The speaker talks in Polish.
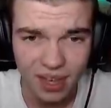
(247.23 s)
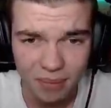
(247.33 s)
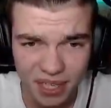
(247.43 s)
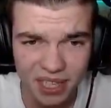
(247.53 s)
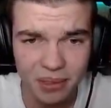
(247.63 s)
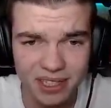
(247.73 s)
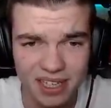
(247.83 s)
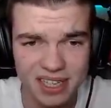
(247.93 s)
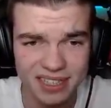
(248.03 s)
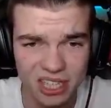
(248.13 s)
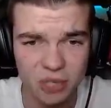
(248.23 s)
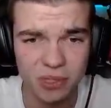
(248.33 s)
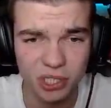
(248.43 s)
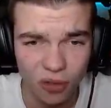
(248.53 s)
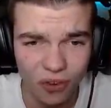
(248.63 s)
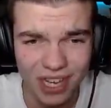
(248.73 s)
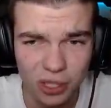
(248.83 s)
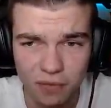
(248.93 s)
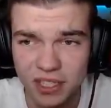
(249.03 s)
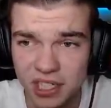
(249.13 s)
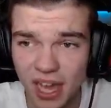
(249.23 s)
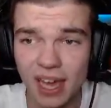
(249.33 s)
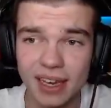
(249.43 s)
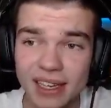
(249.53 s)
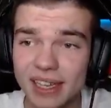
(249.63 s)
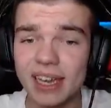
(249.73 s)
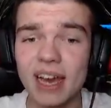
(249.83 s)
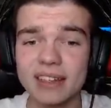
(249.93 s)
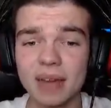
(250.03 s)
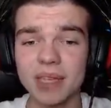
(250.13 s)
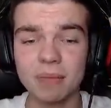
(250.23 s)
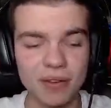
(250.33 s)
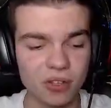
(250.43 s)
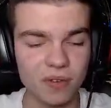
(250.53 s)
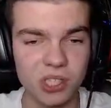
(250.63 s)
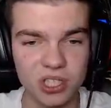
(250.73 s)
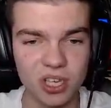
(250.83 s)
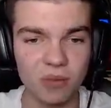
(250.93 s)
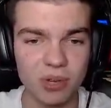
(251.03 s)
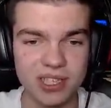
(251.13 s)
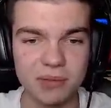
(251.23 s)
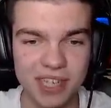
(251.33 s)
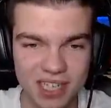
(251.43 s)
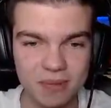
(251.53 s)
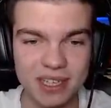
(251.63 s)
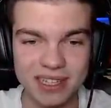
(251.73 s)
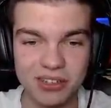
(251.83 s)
Biegniemy teraz jak najszybciej do Wojanowic i tam na pewno wiecie co, bo jestem teraz biedny.